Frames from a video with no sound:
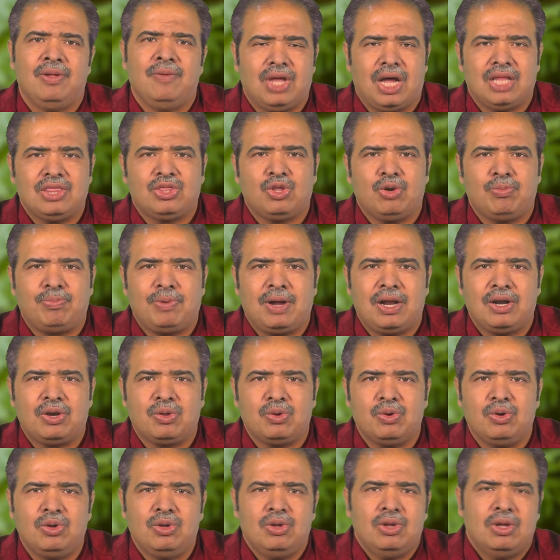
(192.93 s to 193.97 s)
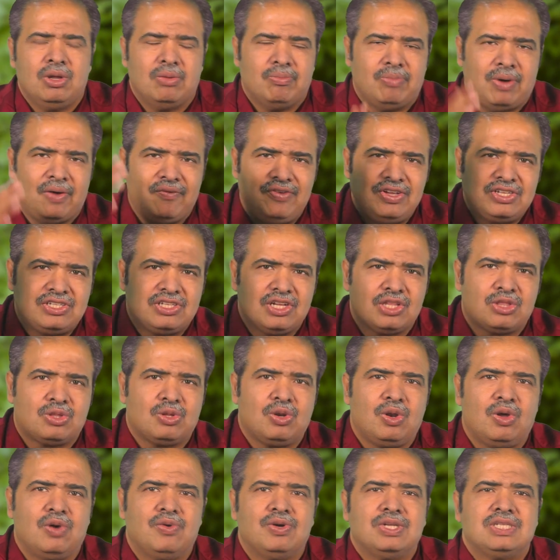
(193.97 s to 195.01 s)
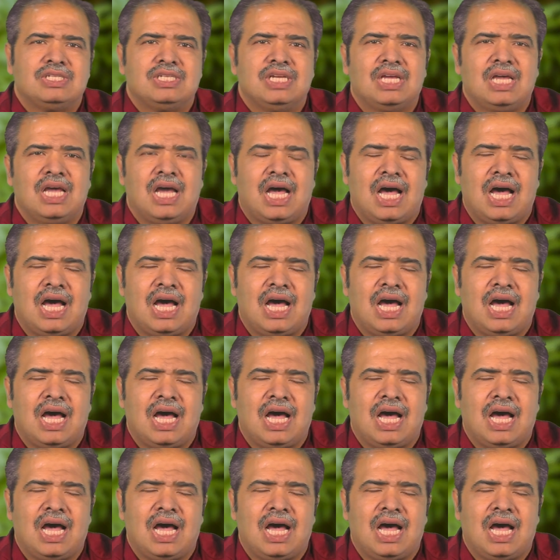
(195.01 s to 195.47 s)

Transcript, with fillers: దాంతోపాటు భవిష్యత్తులో వచ్చే